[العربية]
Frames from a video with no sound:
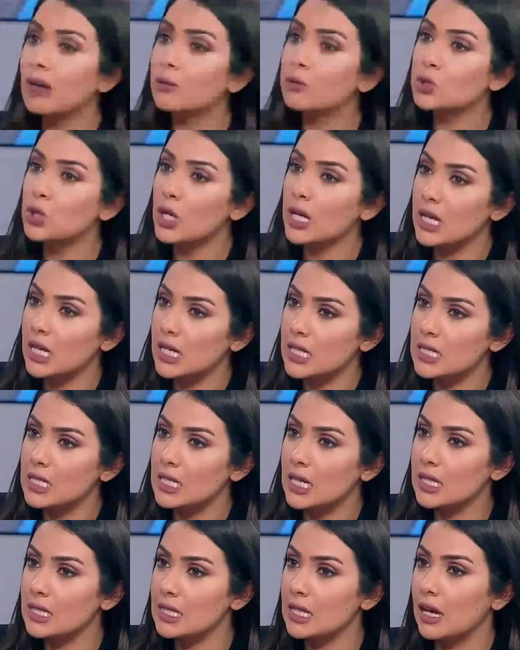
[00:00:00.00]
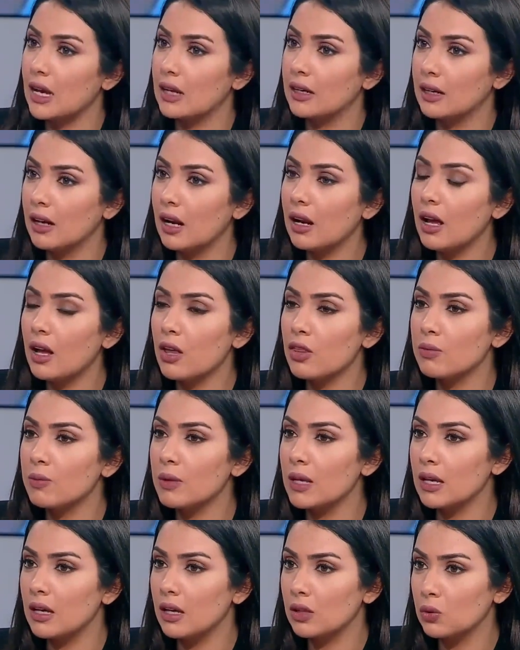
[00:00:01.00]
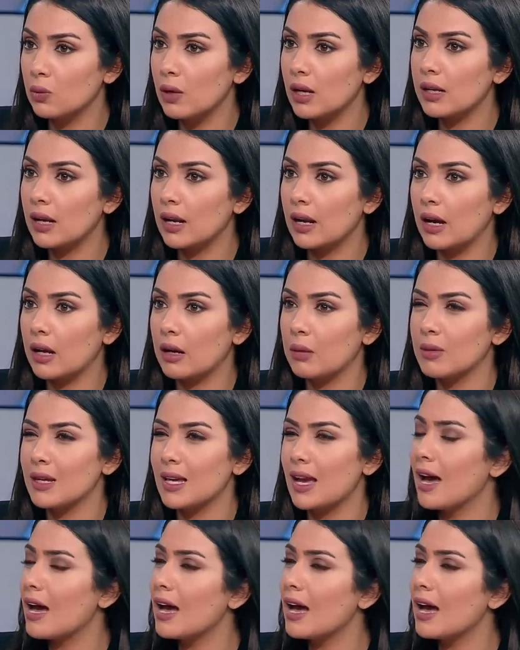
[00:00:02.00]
المشاركة السياسية يعني نلحظ بدولنا العربية